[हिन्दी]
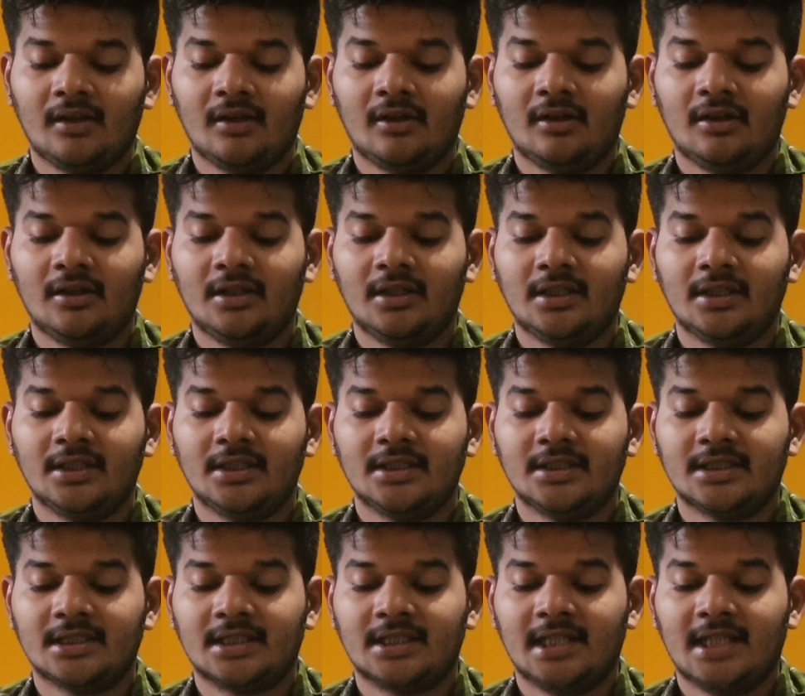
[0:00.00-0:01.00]
और
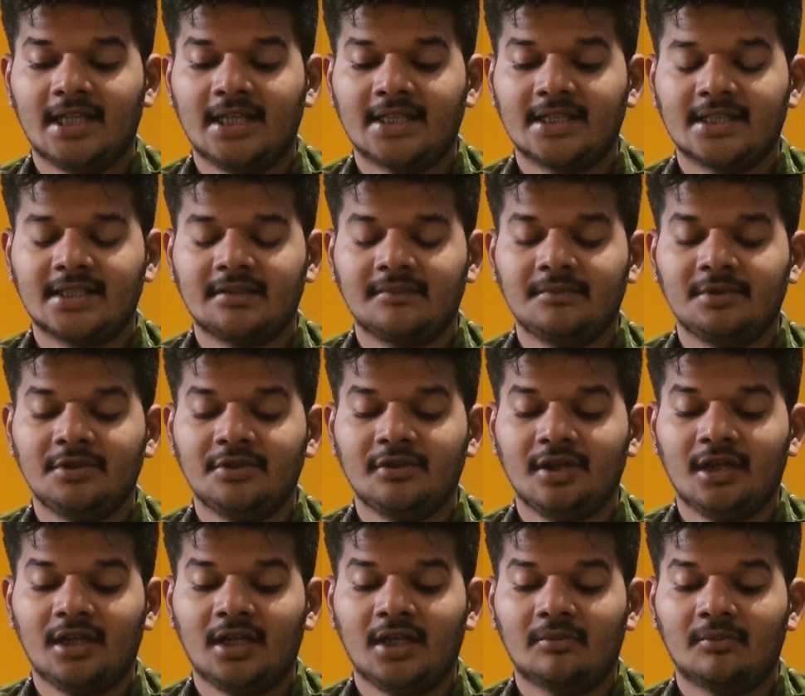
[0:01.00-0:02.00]
इसका डायरेक्शन भी जो
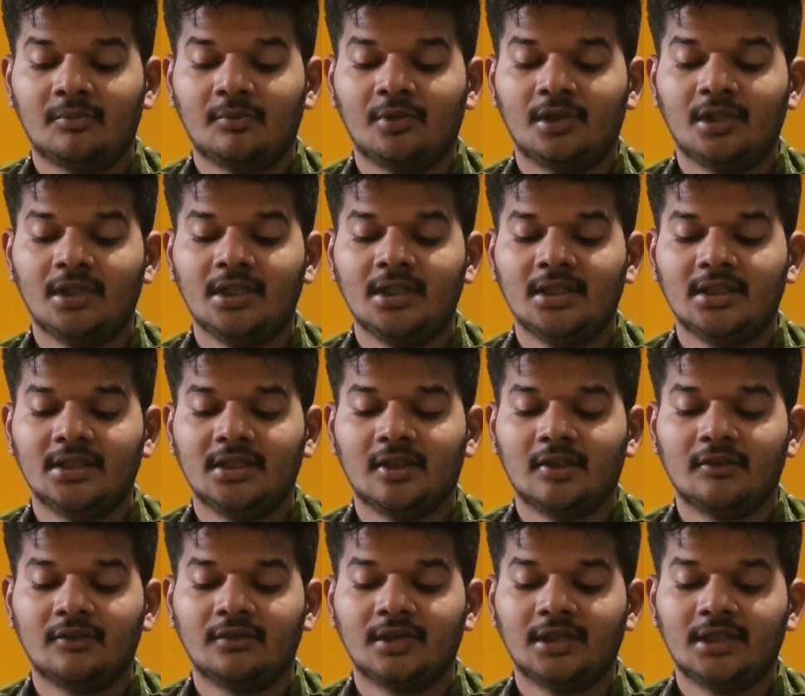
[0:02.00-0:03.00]
है अपवर्ड
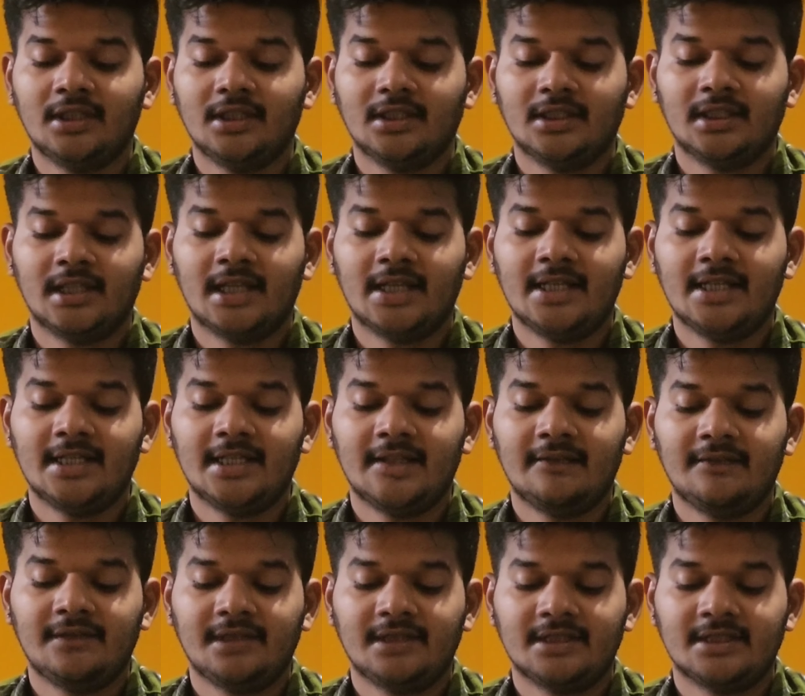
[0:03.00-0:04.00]
डाउनवर्ड राइट
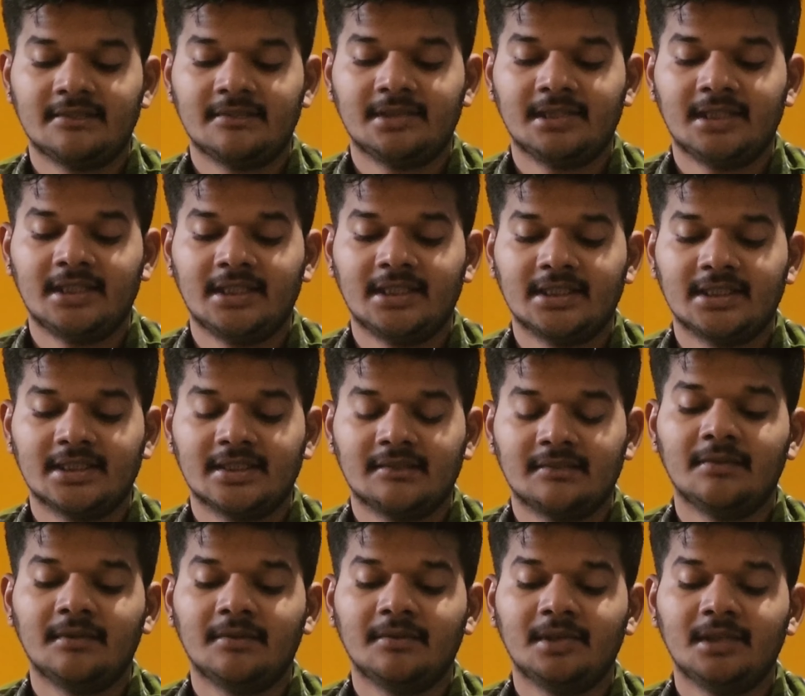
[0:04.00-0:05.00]
लेफ्ट किसी भी तरीके से
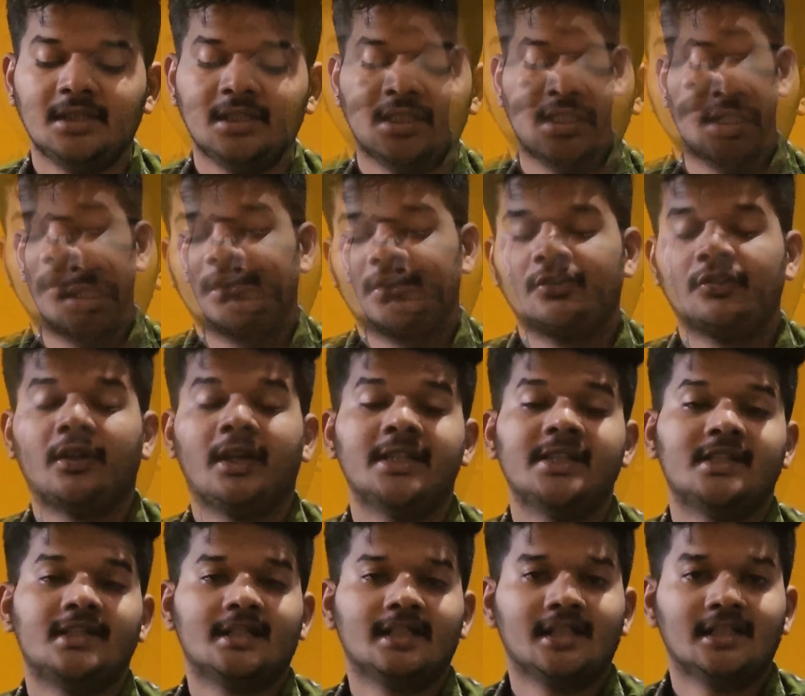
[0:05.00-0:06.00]
हम यहाँ कर सकते हो
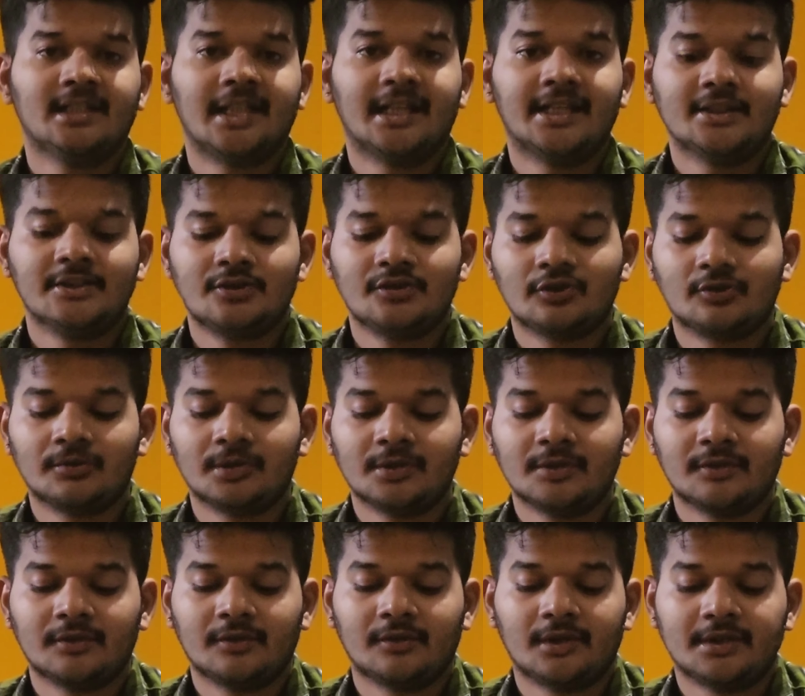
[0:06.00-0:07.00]
गाइस ठीक है थैंक यू सो मच
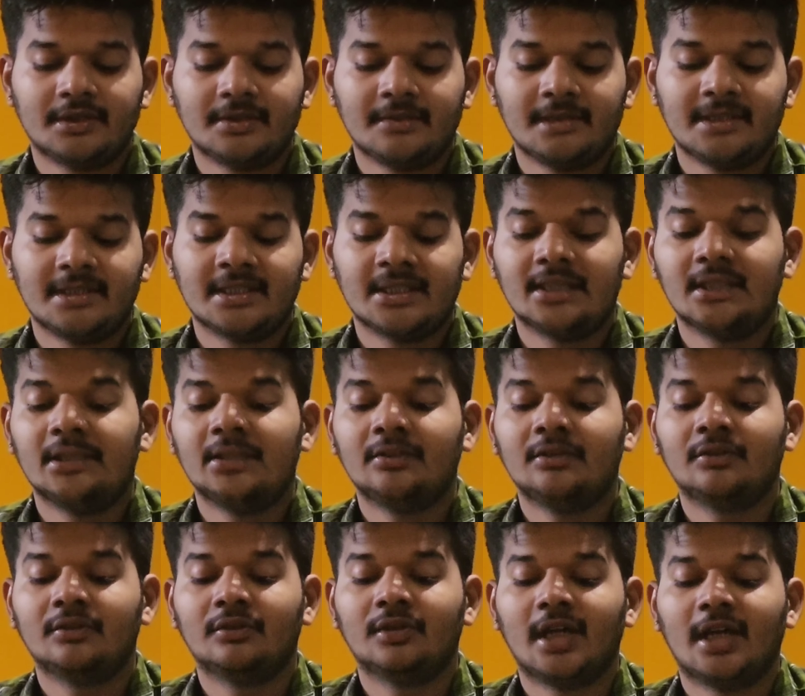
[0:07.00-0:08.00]
फॉर वॉचिंग माई चैनल
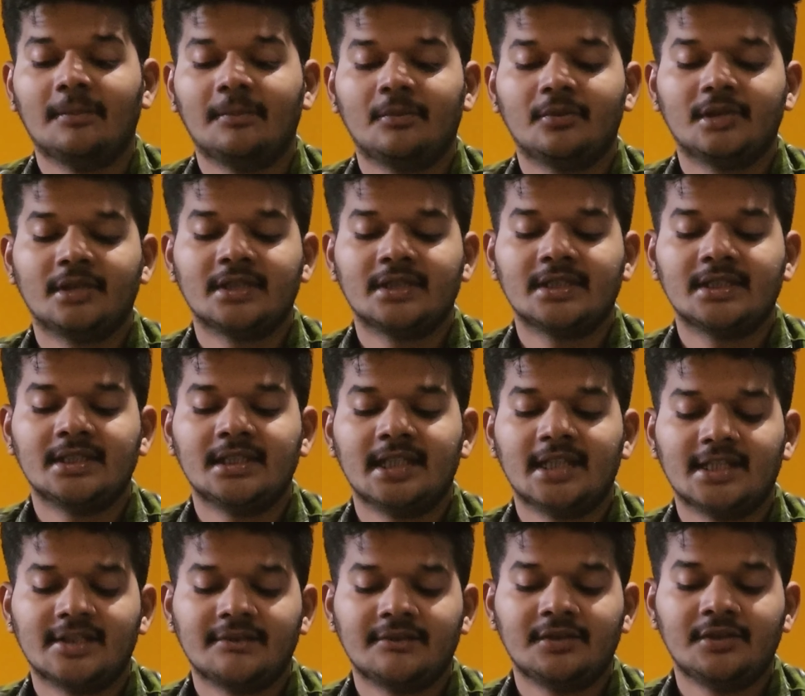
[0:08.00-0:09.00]
तो आपको किसी
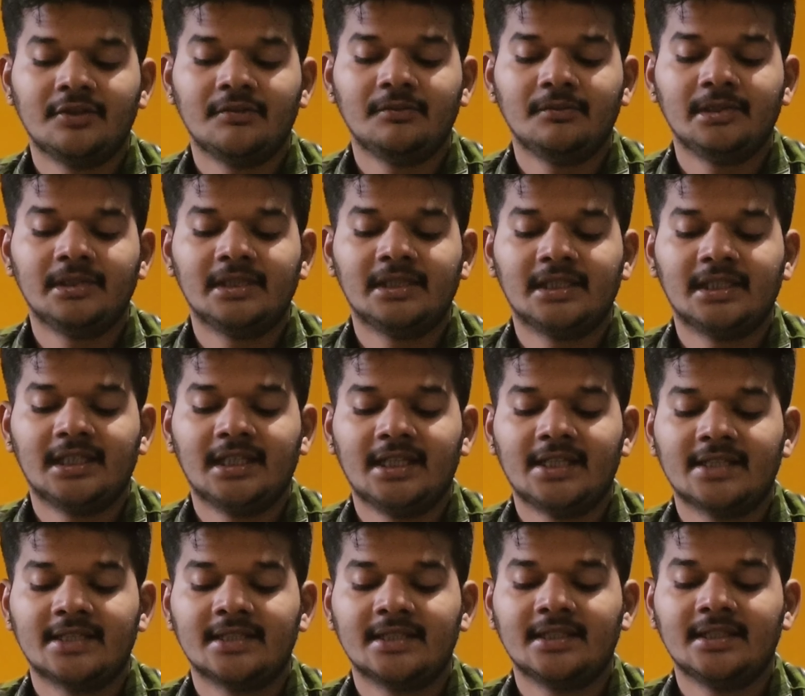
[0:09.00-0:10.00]
नेक्स्ट वीडियो में मिलते हैं
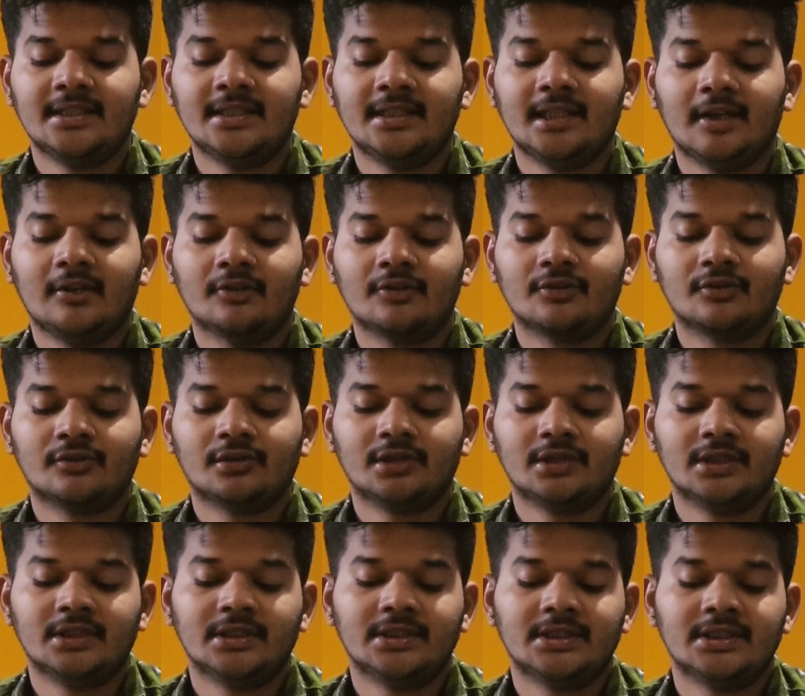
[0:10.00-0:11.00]
ऐसी हाउस
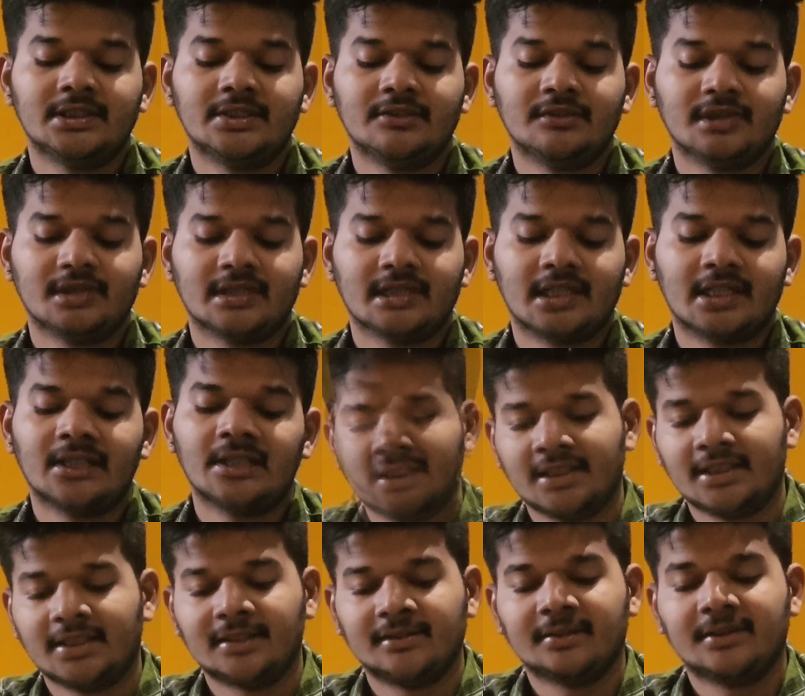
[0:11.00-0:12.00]
होल्ड चीज़ों के
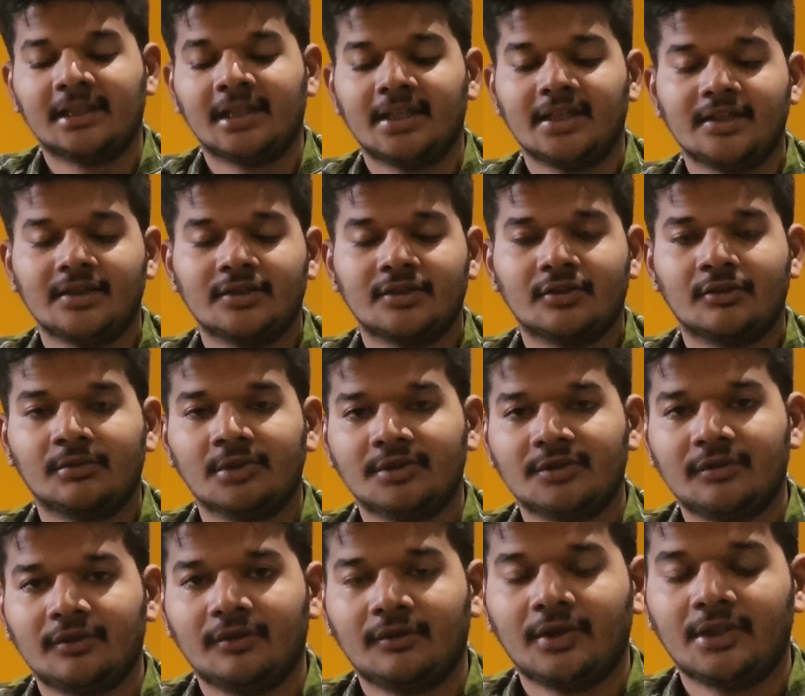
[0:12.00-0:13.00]
साथ थैंक यू सो
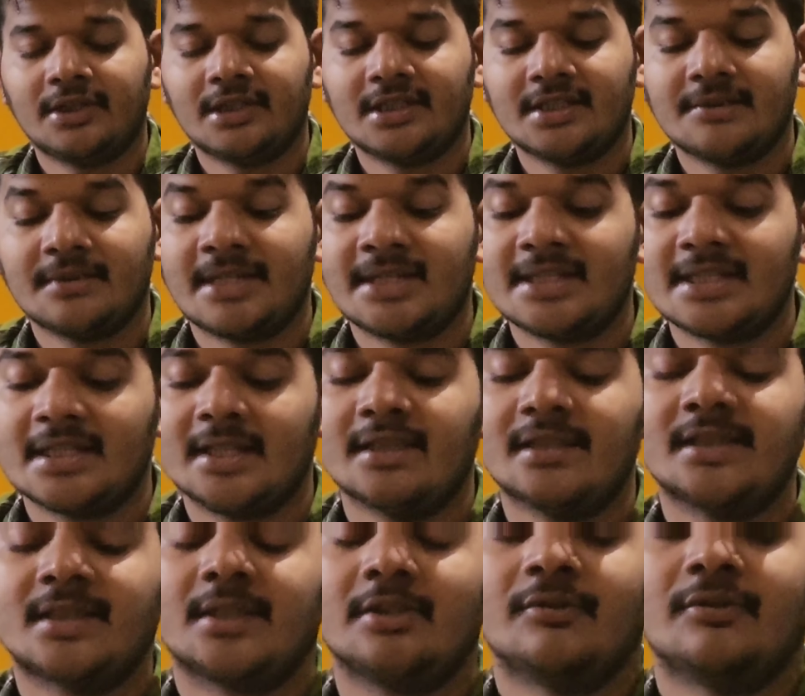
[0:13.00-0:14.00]
मच फॉर वॉचिंग माई
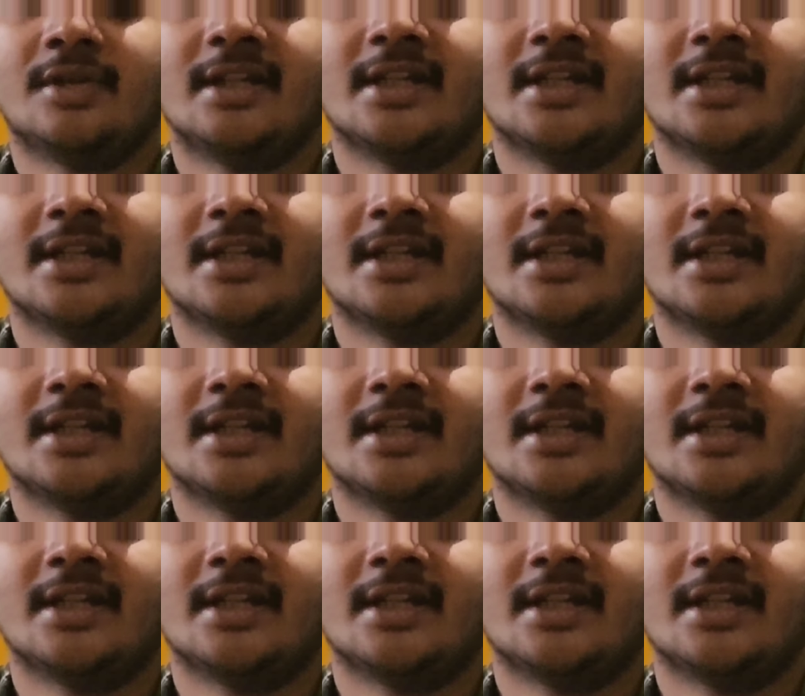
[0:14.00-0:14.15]
चैनल